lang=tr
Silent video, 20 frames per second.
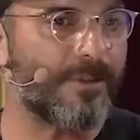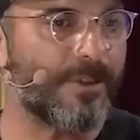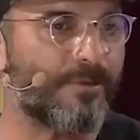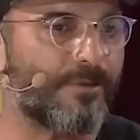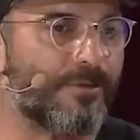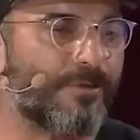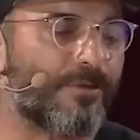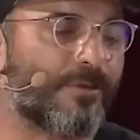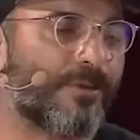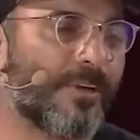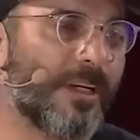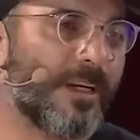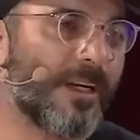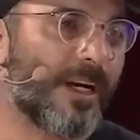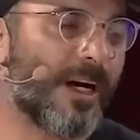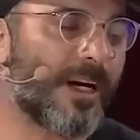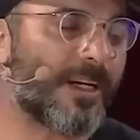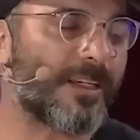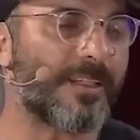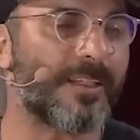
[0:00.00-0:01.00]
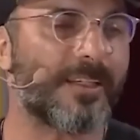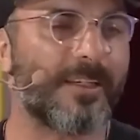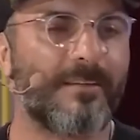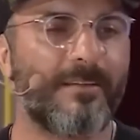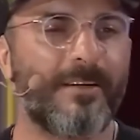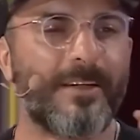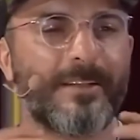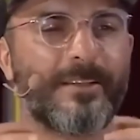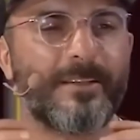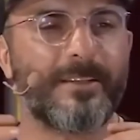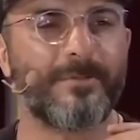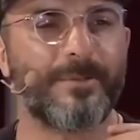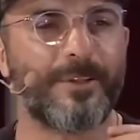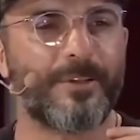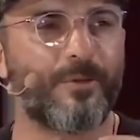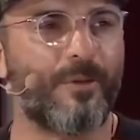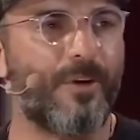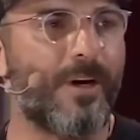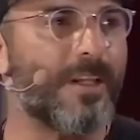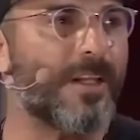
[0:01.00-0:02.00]
orada. Çünkü Akyaka vardı,
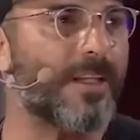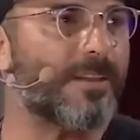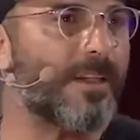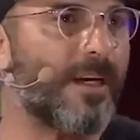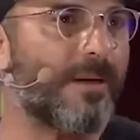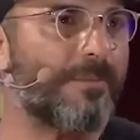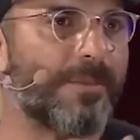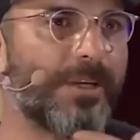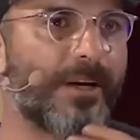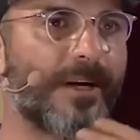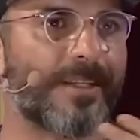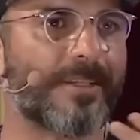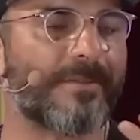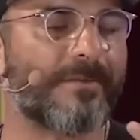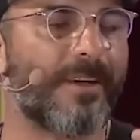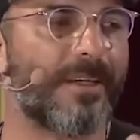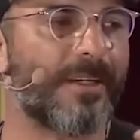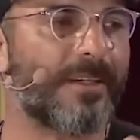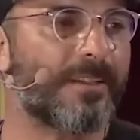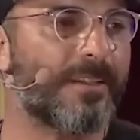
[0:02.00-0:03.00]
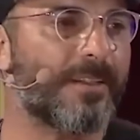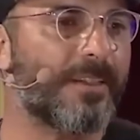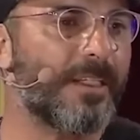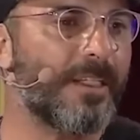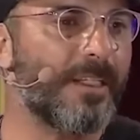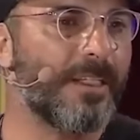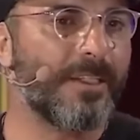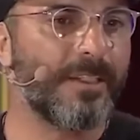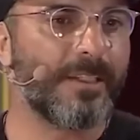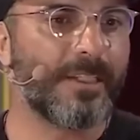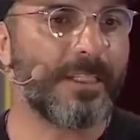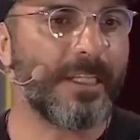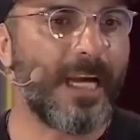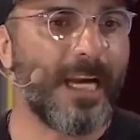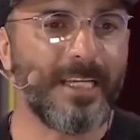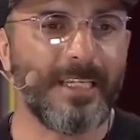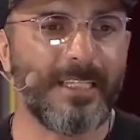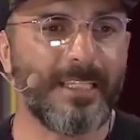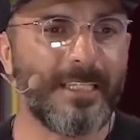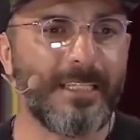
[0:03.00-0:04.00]
bir doğal ambiyans vardı.
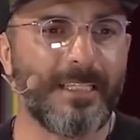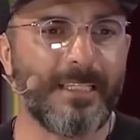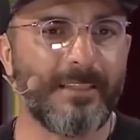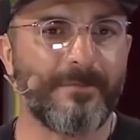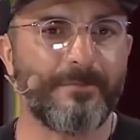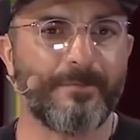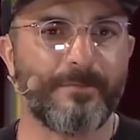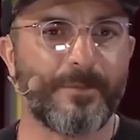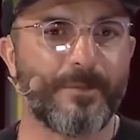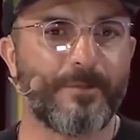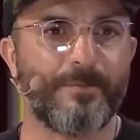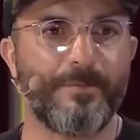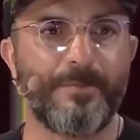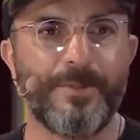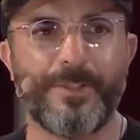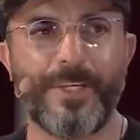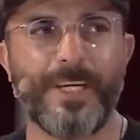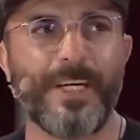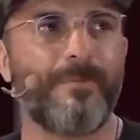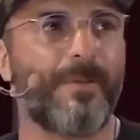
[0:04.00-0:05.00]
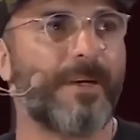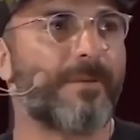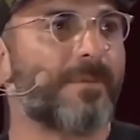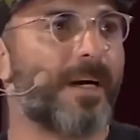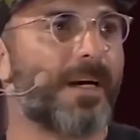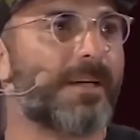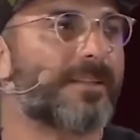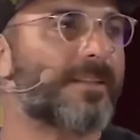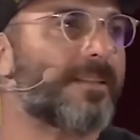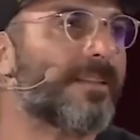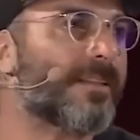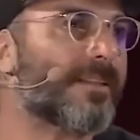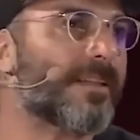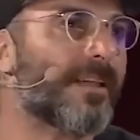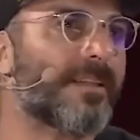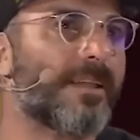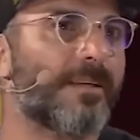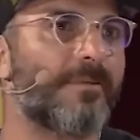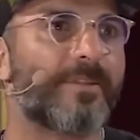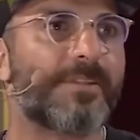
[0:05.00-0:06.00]
Yani bir şeye bak baksın
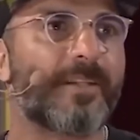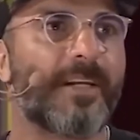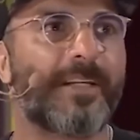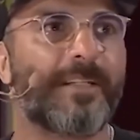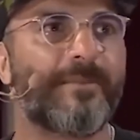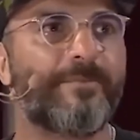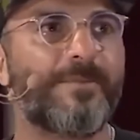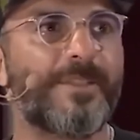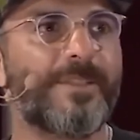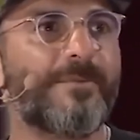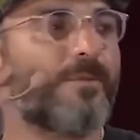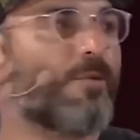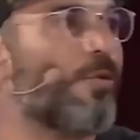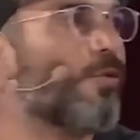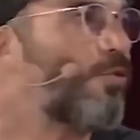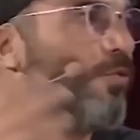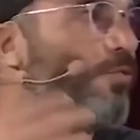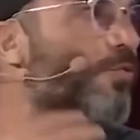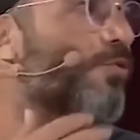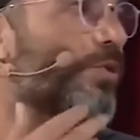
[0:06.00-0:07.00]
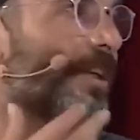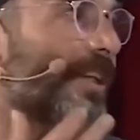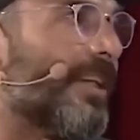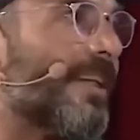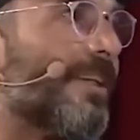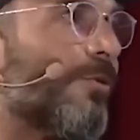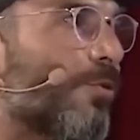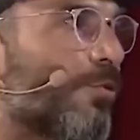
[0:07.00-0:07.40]
insanlar mesela hani bizim gördüğümüz şeyleri